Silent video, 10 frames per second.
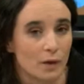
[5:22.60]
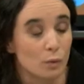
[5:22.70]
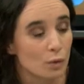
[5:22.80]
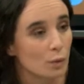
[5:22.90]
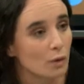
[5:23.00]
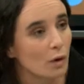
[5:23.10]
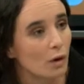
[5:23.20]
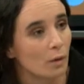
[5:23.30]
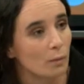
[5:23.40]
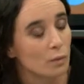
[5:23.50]
un
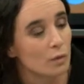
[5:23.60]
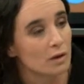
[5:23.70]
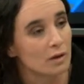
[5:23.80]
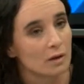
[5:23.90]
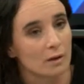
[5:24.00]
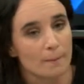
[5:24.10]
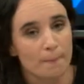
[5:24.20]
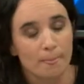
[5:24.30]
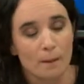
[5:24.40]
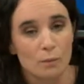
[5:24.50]
rubro muy,
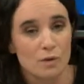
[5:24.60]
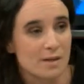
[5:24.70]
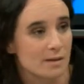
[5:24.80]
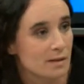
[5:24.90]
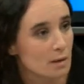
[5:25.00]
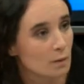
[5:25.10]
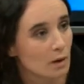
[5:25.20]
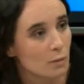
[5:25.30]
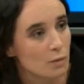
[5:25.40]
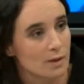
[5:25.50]
muy sensible
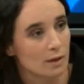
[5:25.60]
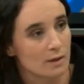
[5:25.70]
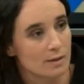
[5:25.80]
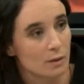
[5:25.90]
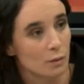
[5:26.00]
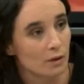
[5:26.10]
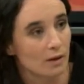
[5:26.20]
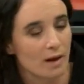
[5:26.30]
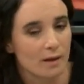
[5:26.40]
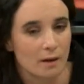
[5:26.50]
como es el de
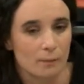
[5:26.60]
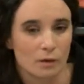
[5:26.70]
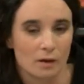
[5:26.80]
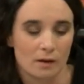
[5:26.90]
seguridad, digamos.